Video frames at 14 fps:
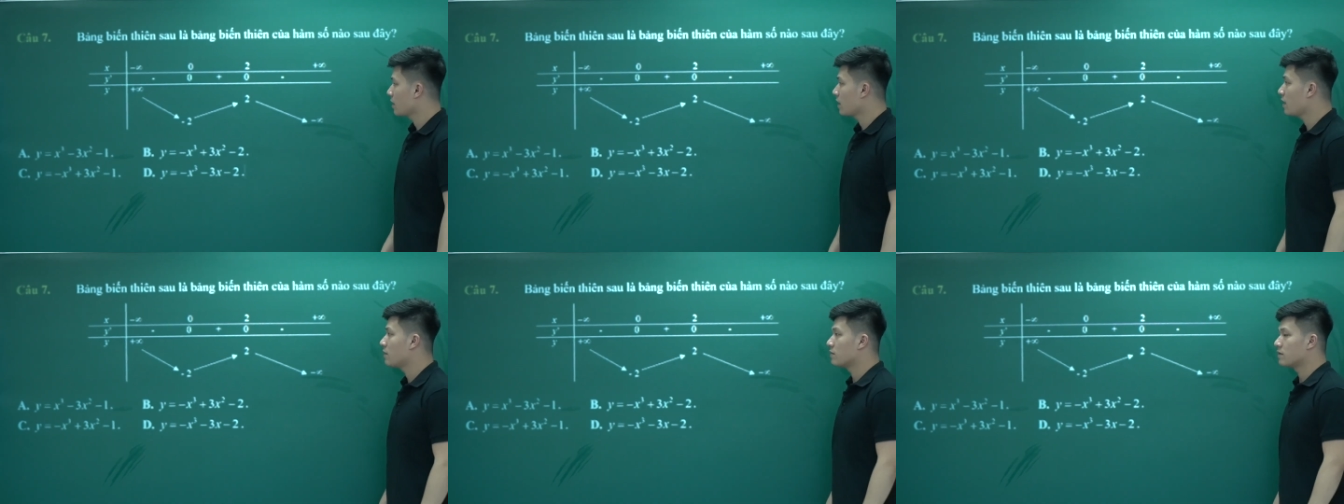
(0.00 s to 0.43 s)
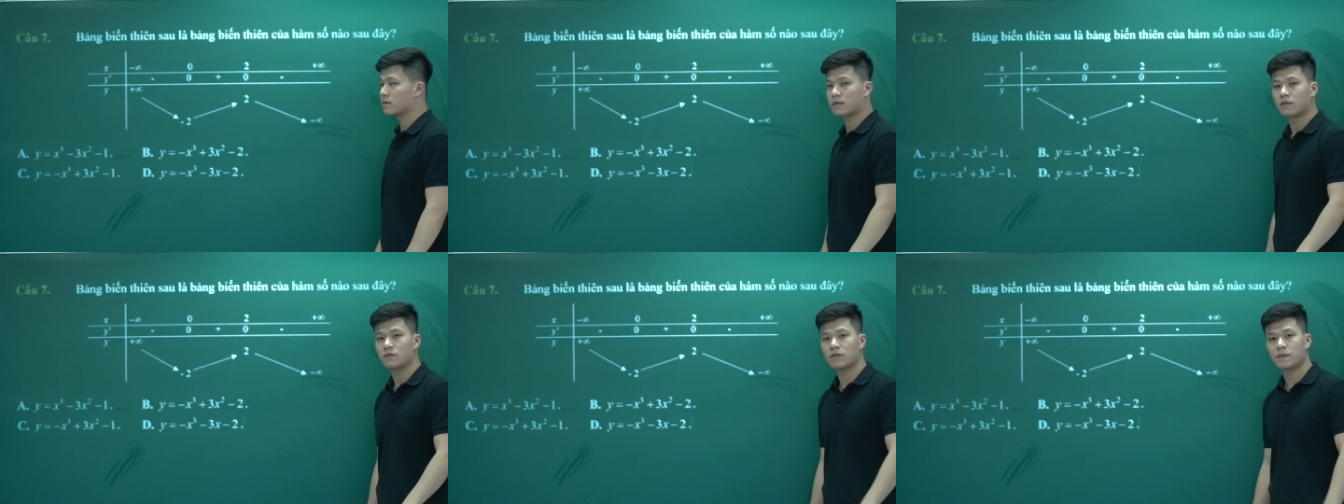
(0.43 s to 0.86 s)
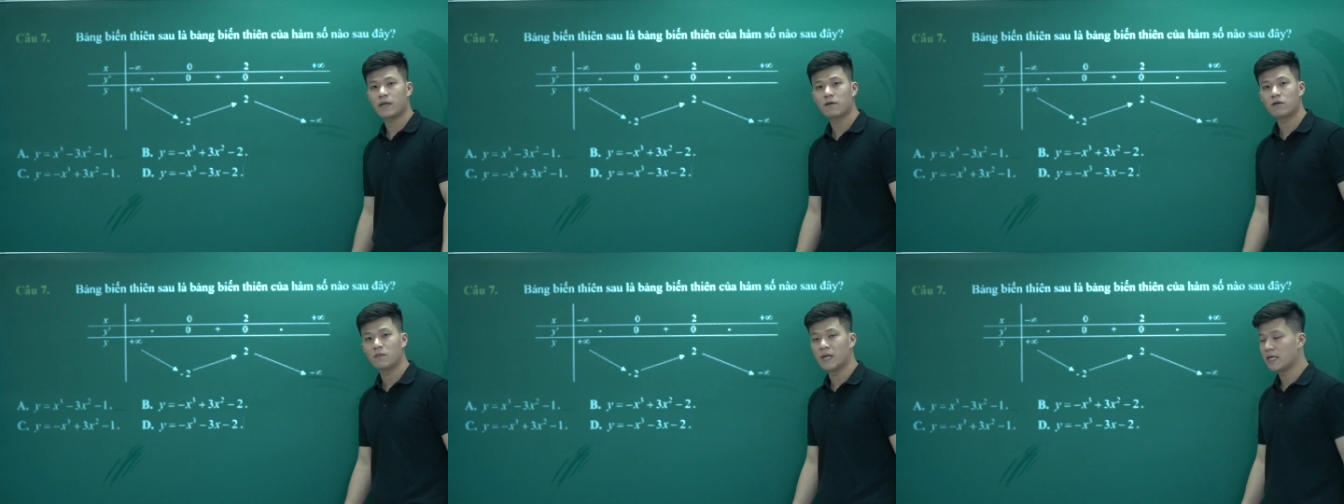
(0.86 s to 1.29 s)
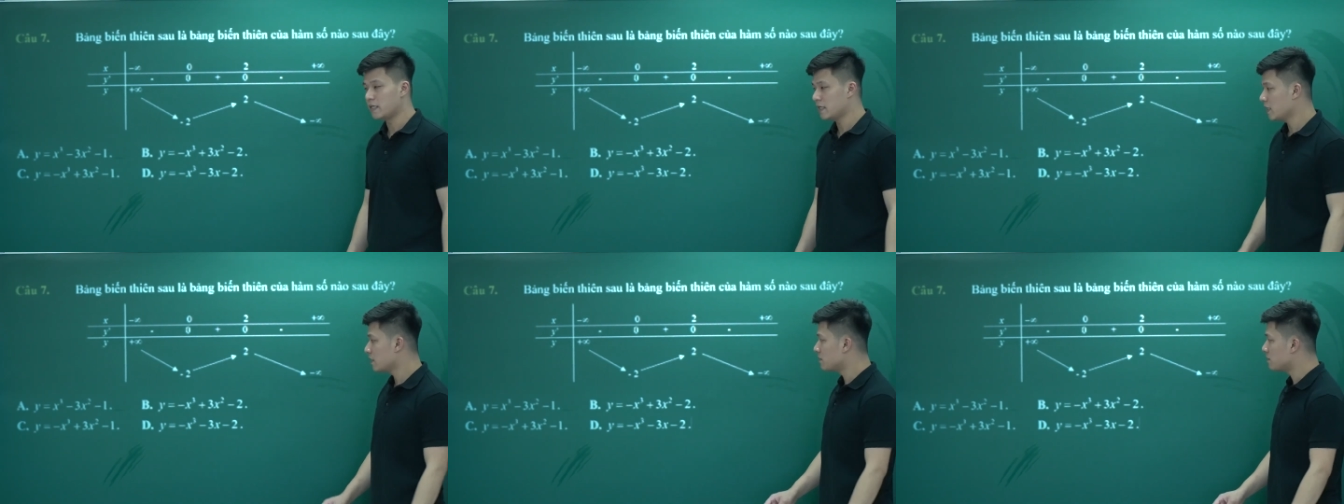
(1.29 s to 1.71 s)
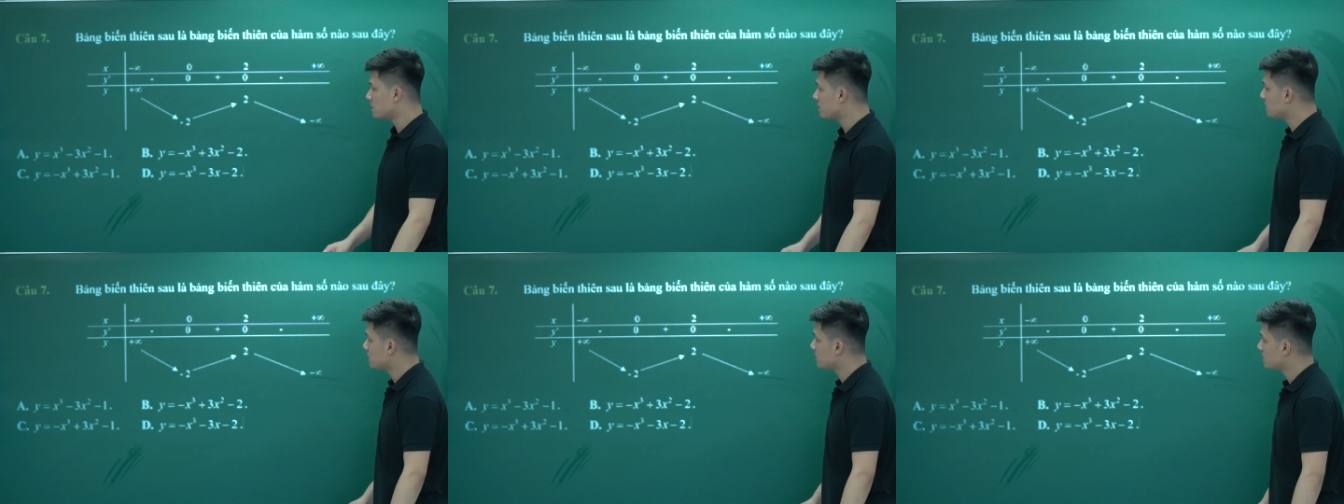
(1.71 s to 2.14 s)
Nào, câu tiếp theo câu 7 nhá.
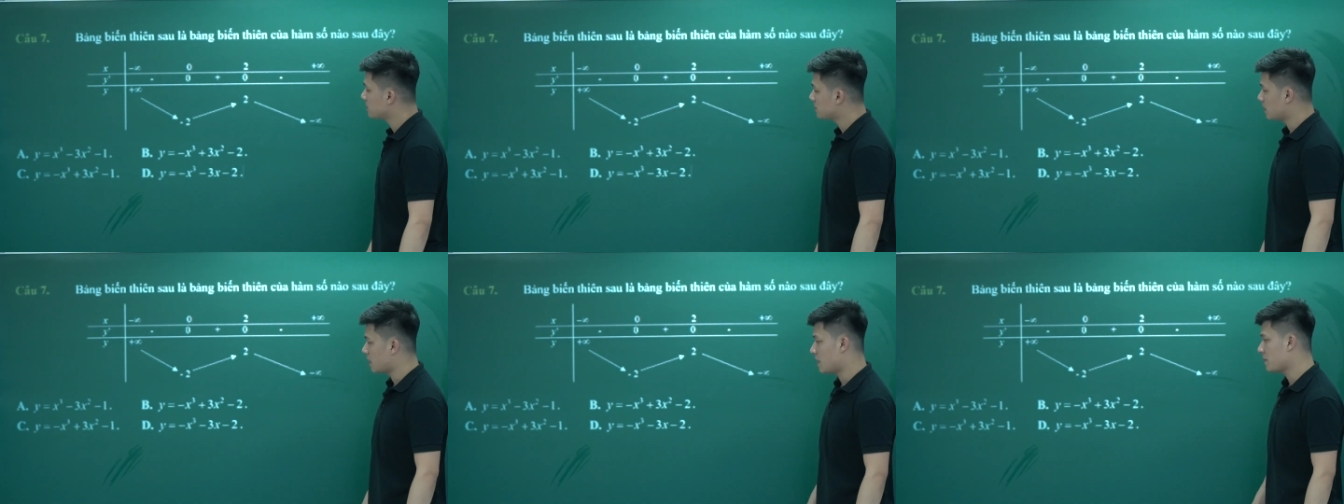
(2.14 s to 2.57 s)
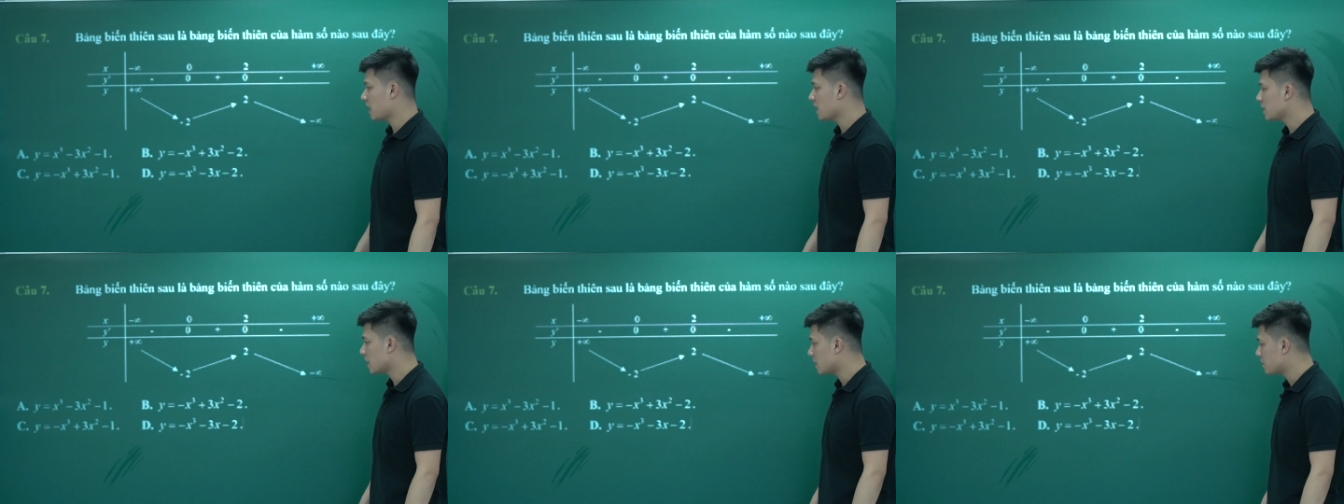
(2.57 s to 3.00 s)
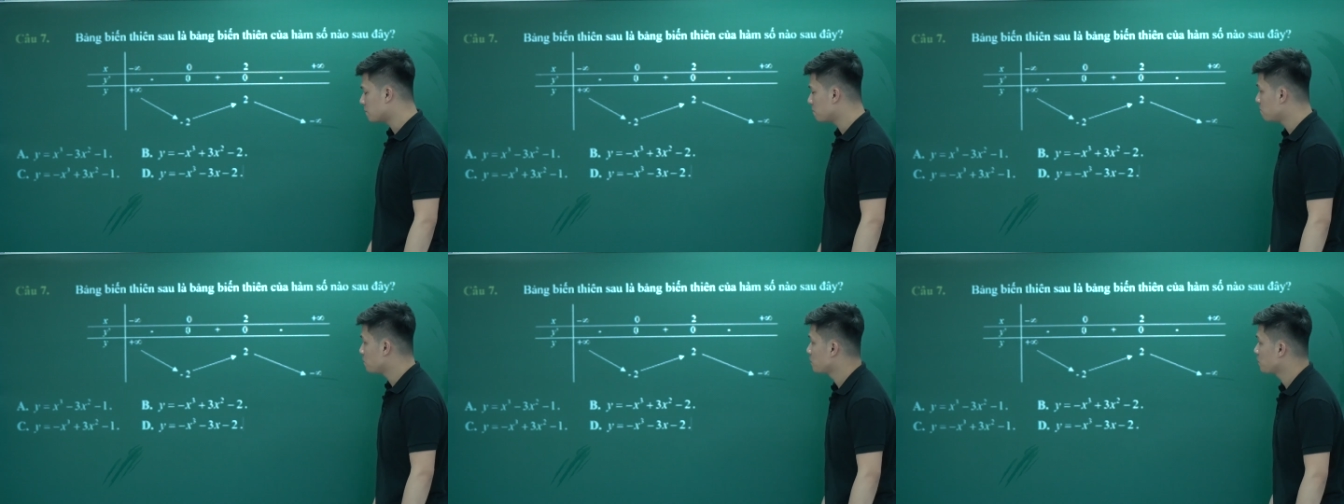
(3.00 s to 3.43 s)
Làm nhanh này